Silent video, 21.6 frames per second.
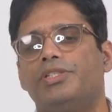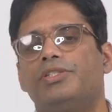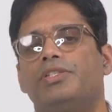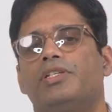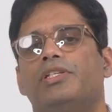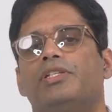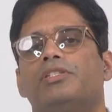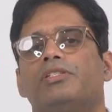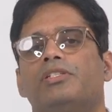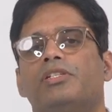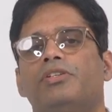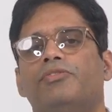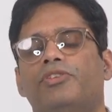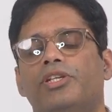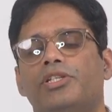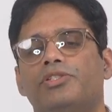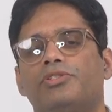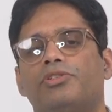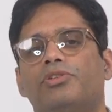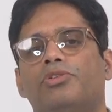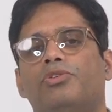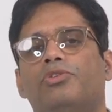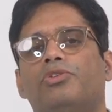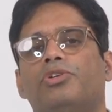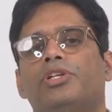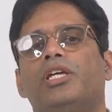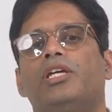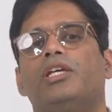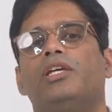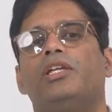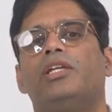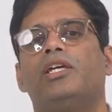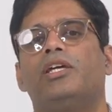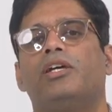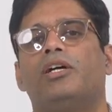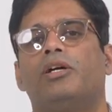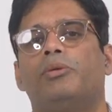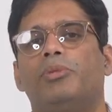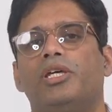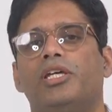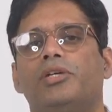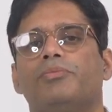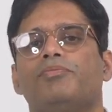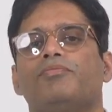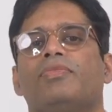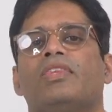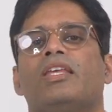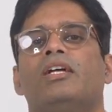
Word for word: इस स्टिफनेस को रोकने के लिए हमें